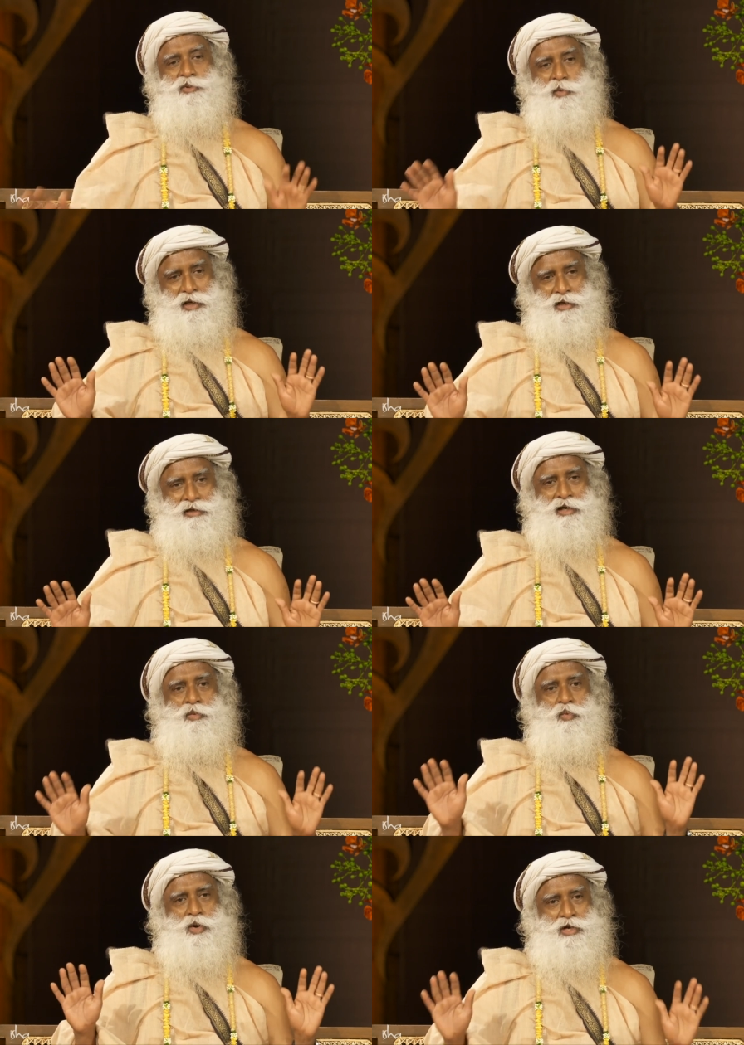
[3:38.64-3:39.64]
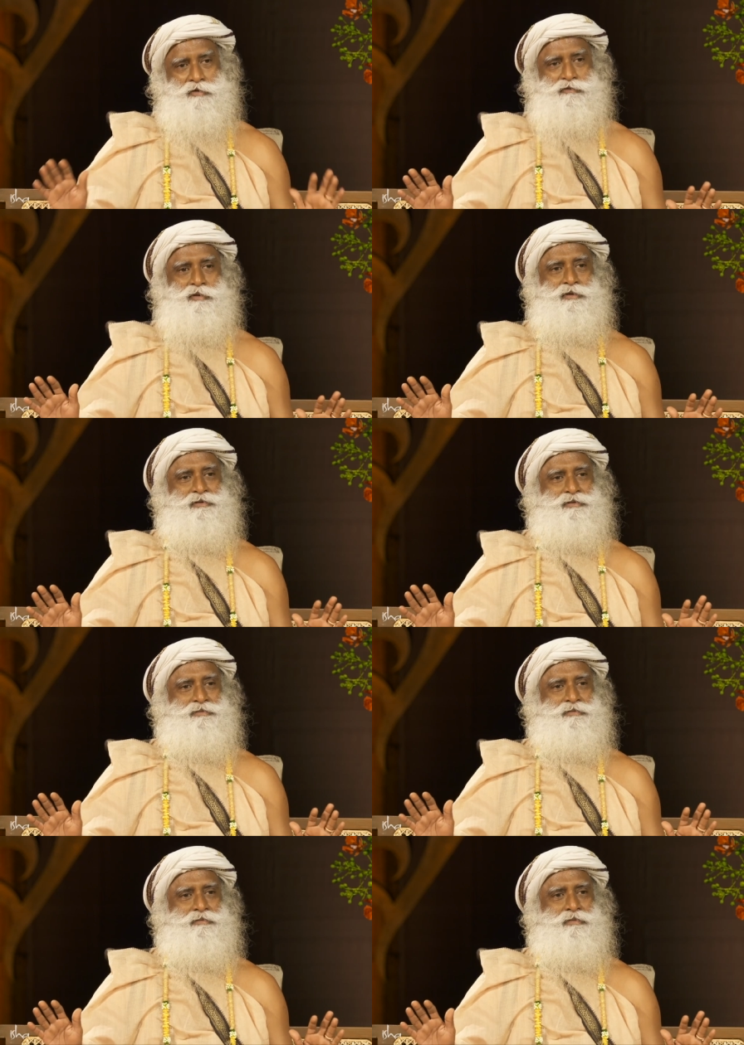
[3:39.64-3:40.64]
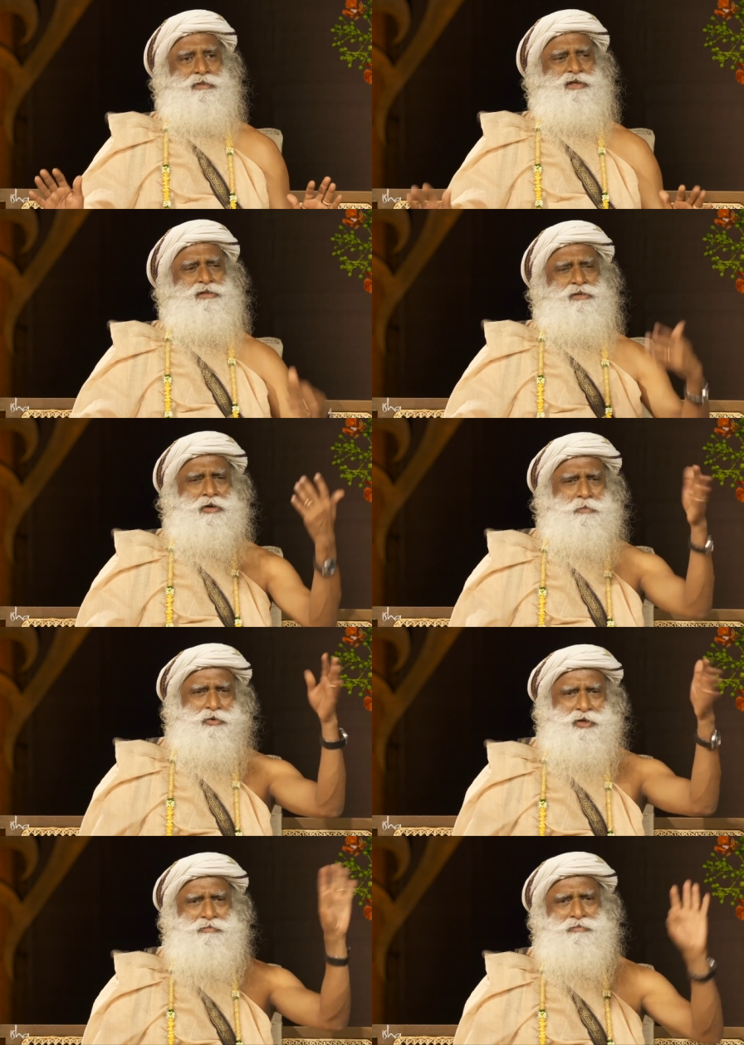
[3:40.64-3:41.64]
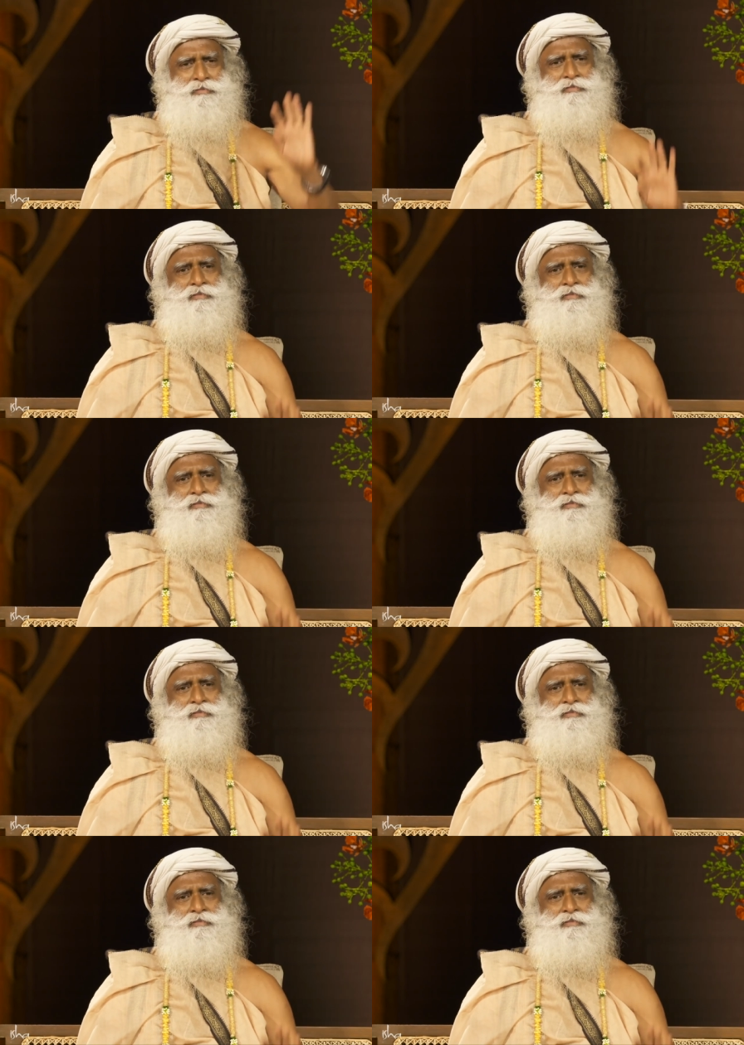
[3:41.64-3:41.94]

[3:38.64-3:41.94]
এবং বিস্ময়কর করে তুলবে এটা তার ব্যাপারে নয়